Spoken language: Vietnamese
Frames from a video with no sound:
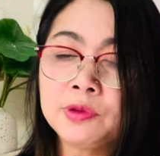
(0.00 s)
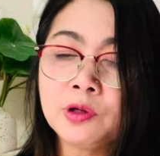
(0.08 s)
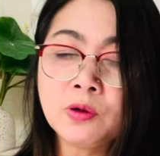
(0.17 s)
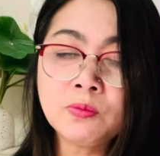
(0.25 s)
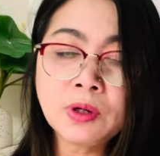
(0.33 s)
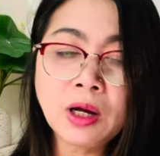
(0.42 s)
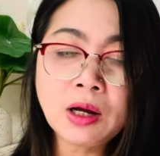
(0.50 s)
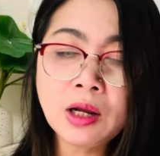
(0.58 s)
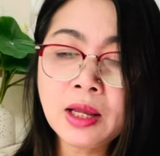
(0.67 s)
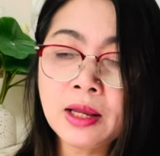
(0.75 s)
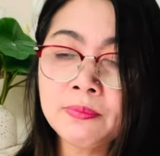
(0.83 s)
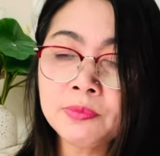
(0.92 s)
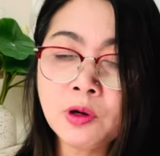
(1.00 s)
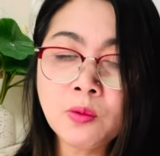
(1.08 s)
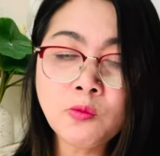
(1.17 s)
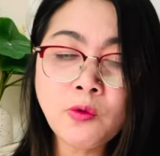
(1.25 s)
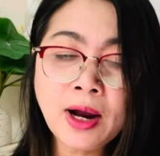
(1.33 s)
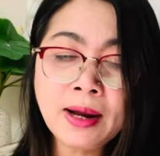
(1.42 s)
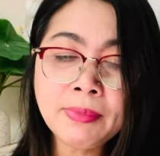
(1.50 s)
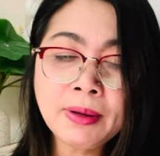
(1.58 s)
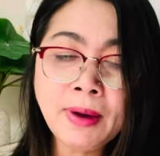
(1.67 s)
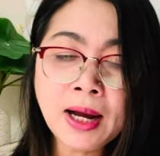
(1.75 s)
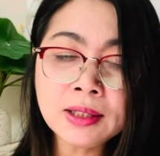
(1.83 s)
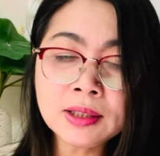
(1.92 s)
nôn nó em nôn quá mấy
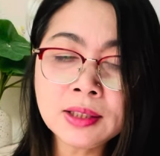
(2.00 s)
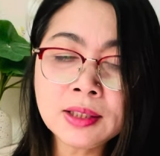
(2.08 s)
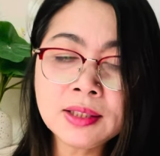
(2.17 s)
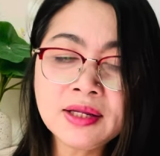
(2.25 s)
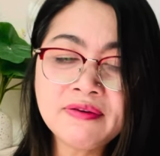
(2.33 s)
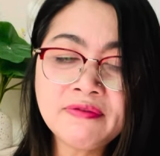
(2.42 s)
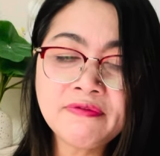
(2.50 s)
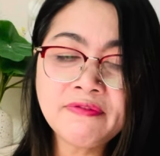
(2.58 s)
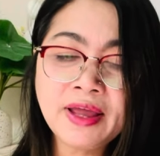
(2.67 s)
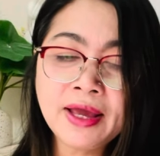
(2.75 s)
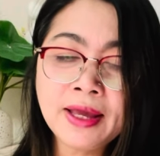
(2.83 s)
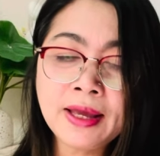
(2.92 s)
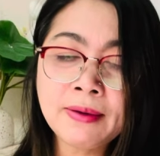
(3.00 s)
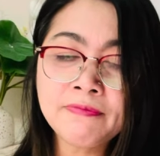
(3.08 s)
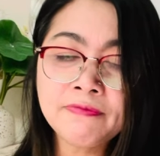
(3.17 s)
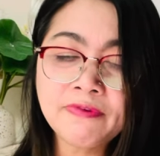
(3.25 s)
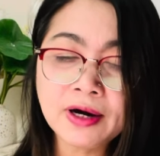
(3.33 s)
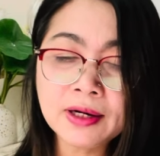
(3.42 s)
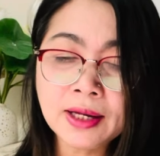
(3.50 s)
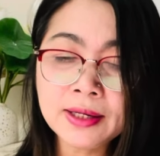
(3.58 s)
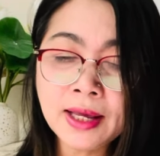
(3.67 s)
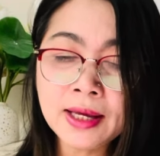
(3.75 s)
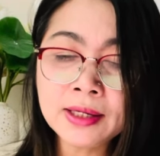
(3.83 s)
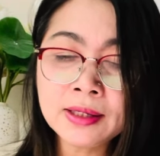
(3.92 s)
bác ơi linh vé em vẫn để
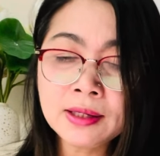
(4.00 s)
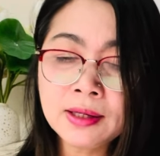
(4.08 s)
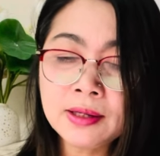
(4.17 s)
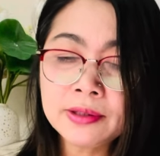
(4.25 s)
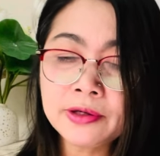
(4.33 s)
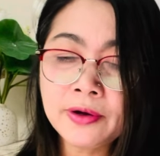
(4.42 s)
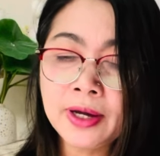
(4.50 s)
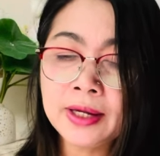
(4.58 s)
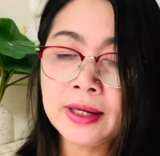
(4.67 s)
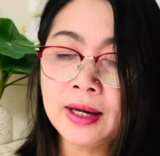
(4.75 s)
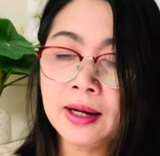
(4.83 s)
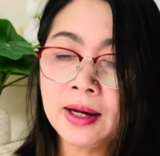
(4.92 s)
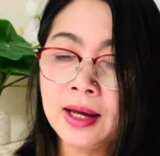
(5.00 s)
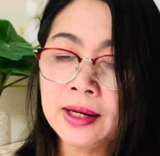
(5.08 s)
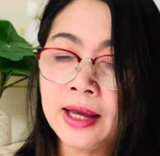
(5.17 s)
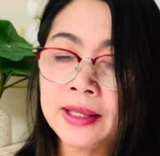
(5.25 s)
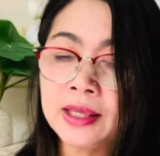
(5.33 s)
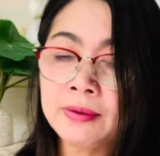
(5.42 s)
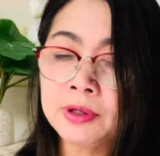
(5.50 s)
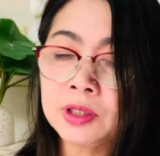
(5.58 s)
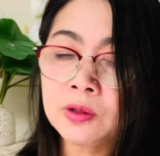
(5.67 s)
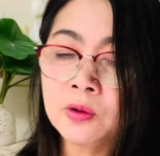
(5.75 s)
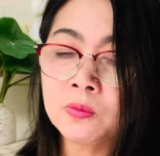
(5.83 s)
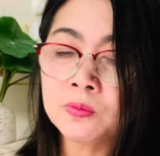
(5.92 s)
đây cho ai cần ngạ cả nhà
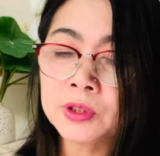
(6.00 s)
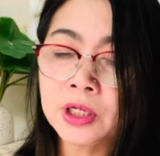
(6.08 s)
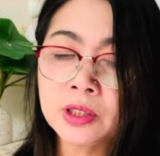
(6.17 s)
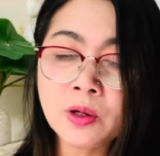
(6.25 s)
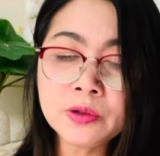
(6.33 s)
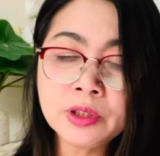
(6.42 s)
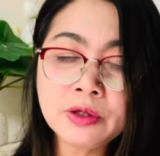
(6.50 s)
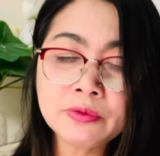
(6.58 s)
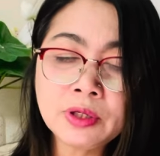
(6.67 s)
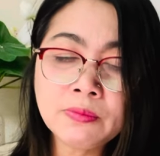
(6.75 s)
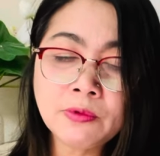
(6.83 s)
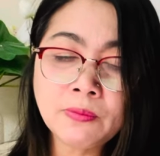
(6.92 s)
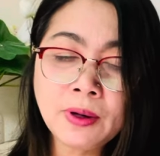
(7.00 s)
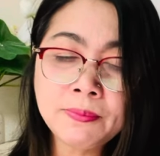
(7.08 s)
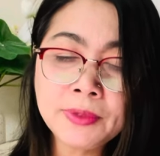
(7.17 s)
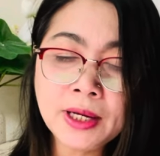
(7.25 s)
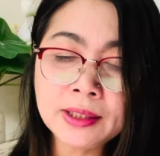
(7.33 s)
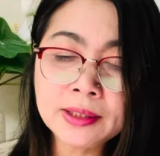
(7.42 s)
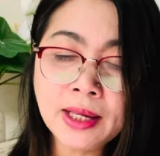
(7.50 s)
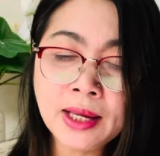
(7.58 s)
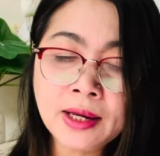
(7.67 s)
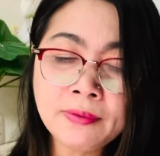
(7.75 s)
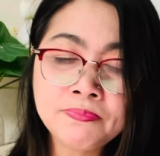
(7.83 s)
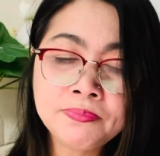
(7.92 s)
mình cùng chờ đón nhiều tiết mục hấp dẫn
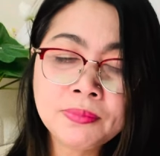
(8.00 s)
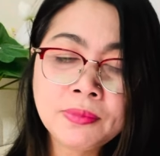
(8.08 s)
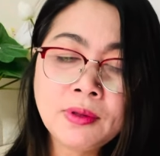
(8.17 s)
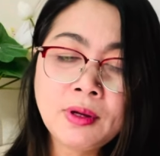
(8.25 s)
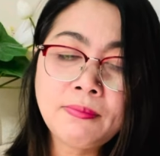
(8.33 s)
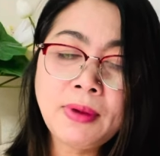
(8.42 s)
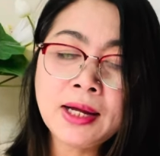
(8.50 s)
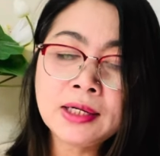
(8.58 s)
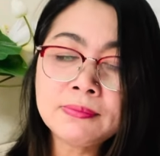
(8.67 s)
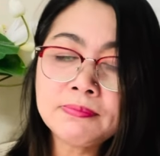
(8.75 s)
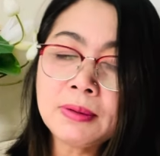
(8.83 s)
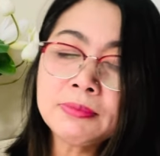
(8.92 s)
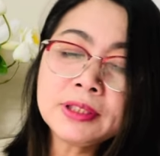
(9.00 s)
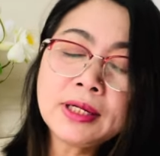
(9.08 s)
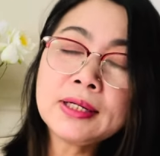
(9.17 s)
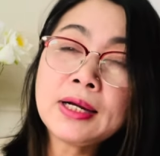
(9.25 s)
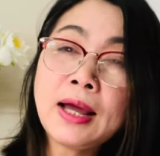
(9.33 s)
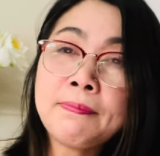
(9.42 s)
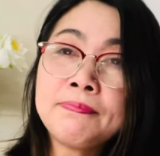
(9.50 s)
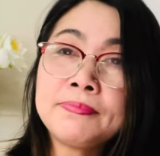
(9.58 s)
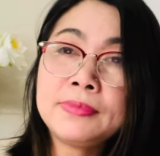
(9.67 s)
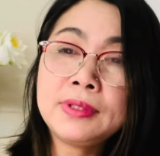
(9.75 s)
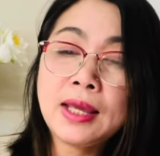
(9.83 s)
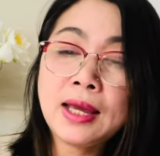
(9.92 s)
nha 30 tháng 5
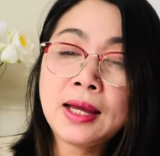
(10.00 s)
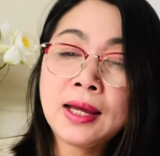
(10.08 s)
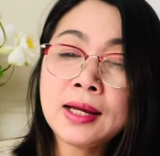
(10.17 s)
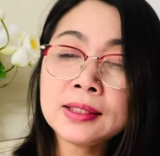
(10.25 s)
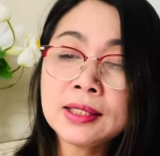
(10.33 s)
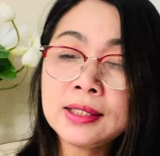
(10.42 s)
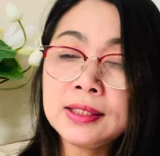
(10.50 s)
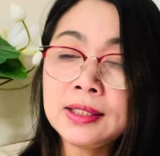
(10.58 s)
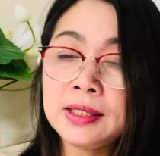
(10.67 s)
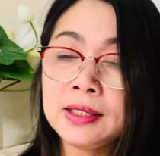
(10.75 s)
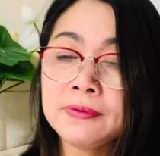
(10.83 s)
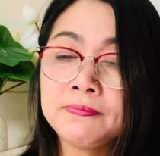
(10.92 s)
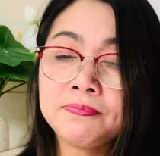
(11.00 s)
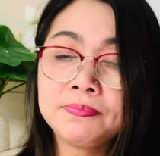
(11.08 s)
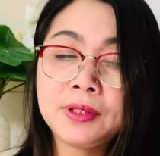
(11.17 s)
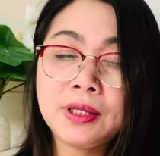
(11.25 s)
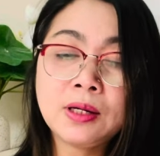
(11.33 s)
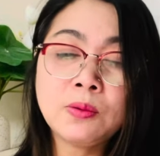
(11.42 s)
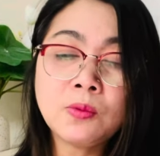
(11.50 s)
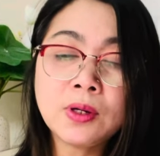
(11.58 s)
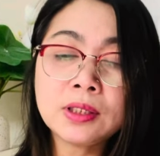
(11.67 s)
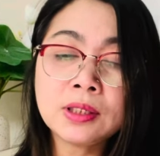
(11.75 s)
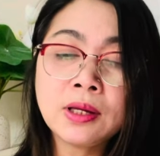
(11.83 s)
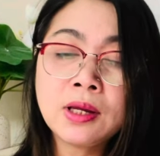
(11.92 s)
nhà hát thanh niên thì hôm
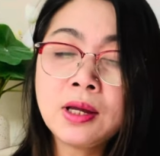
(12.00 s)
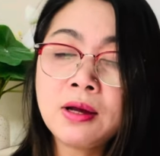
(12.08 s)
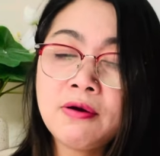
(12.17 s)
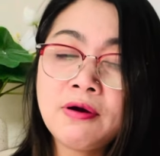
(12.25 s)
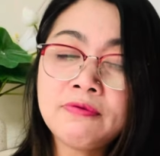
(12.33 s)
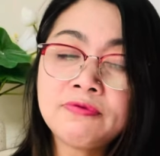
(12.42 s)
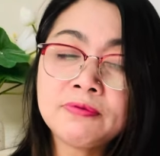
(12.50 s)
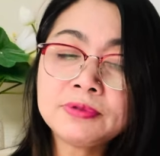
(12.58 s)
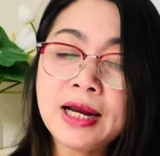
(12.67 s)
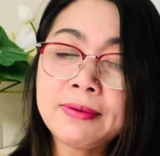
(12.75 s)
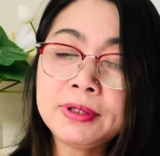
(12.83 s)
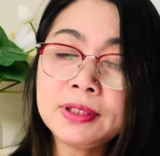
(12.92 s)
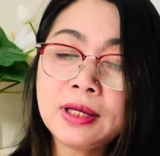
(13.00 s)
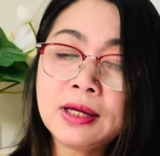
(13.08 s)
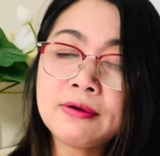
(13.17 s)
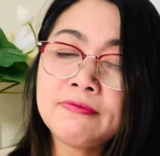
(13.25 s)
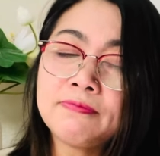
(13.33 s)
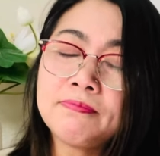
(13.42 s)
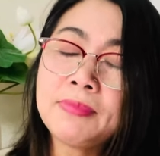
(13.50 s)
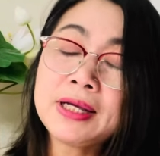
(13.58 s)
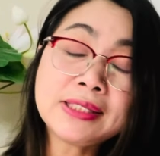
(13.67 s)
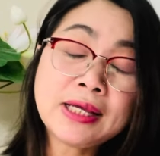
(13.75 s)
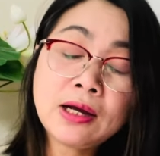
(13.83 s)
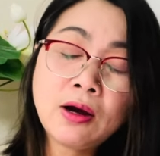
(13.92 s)
qua Ờ, phòng trà bên à, Mây
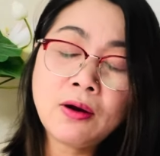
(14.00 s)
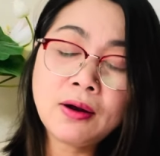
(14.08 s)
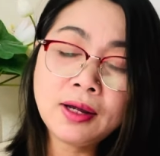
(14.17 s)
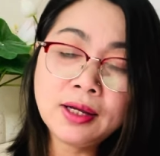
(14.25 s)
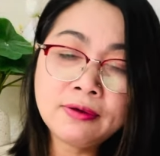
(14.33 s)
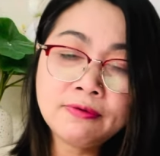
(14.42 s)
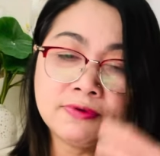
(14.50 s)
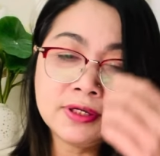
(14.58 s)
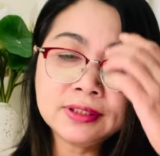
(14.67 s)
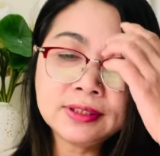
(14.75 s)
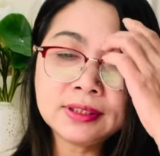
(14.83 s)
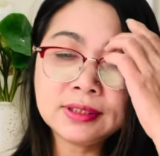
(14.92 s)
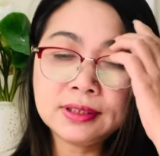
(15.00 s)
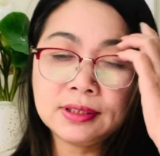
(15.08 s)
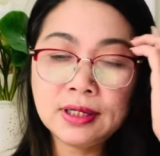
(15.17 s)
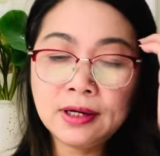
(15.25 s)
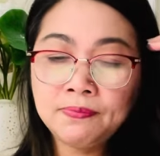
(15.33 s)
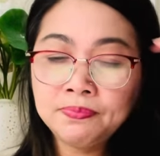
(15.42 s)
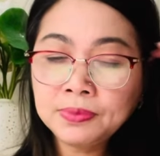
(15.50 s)
Sài Gòn ha với sự à,